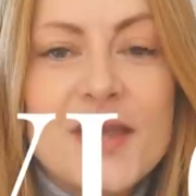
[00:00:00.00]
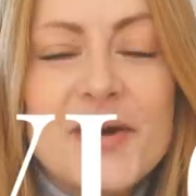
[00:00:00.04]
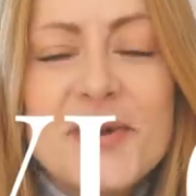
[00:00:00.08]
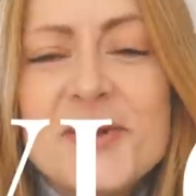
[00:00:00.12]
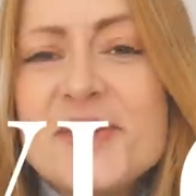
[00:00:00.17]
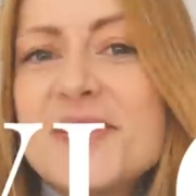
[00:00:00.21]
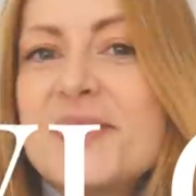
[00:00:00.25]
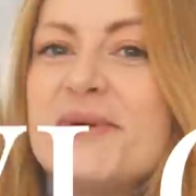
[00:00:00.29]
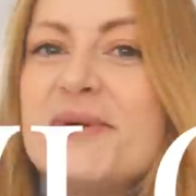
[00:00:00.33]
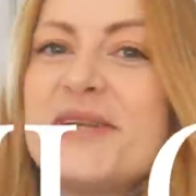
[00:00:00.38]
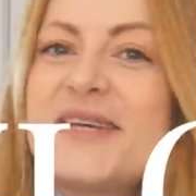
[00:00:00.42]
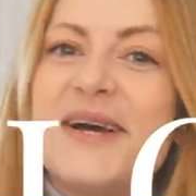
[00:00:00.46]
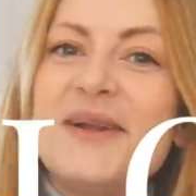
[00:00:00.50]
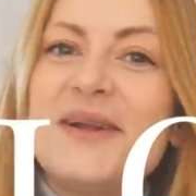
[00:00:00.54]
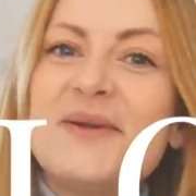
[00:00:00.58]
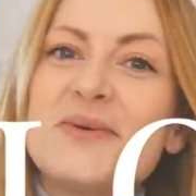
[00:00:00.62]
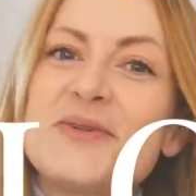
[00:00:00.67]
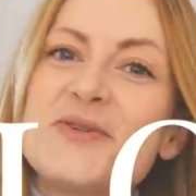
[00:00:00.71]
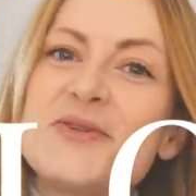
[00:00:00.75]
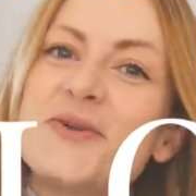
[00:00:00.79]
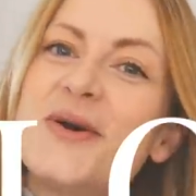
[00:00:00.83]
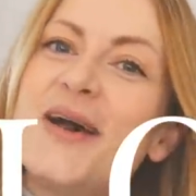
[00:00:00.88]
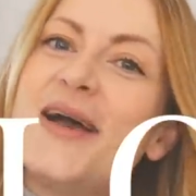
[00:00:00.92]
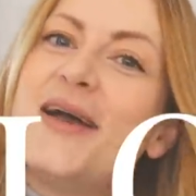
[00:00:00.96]
Und damit
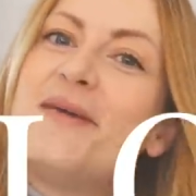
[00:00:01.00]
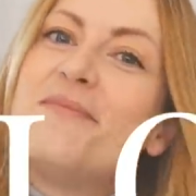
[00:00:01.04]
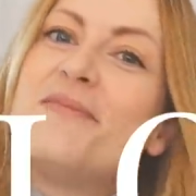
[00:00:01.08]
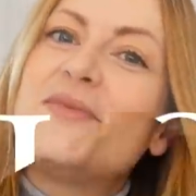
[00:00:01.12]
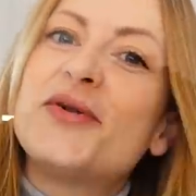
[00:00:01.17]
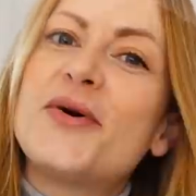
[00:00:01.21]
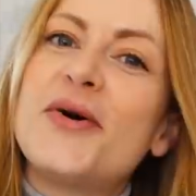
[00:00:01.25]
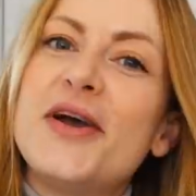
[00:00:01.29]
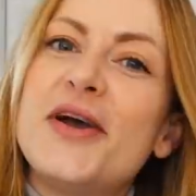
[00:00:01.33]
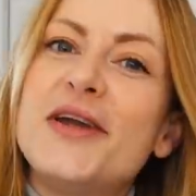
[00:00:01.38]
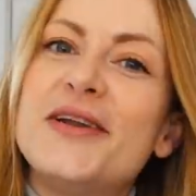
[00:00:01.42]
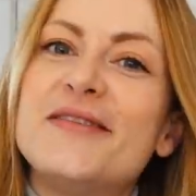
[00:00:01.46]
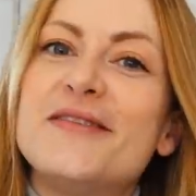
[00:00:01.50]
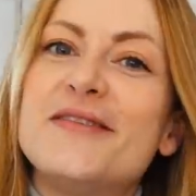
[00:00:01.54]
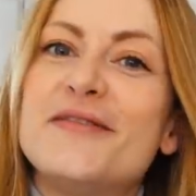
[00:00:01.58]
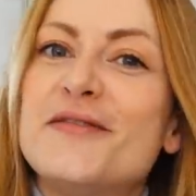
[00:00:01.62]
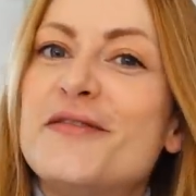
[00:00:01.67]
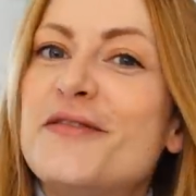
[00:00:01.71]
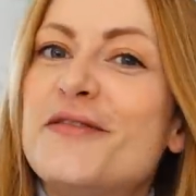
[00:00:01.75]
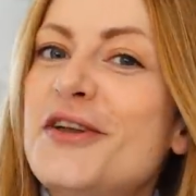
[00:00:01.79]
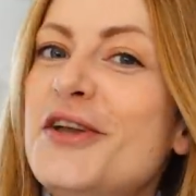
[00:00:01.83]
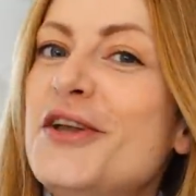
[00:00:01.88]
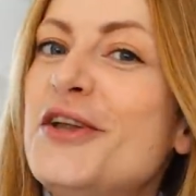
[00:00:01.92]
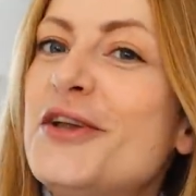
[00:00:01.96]
hallo zu einem neuen
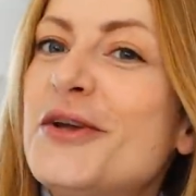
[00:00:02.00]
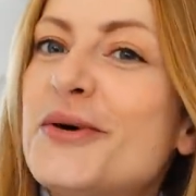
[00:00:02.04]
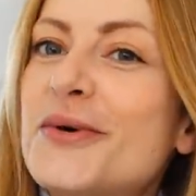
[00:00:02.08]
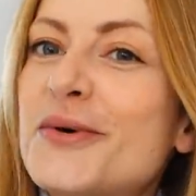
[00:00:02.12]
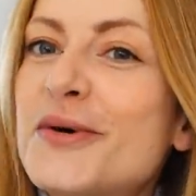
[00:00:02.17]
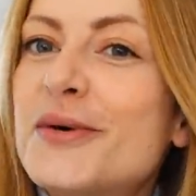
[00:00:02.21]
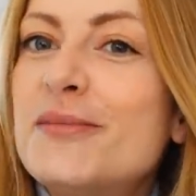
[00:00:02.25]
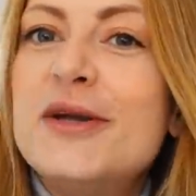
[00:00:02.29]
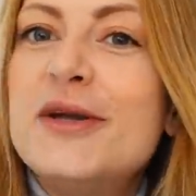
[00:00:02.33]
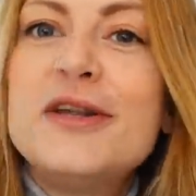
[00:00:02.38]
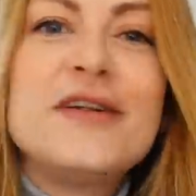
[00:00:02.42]
Video im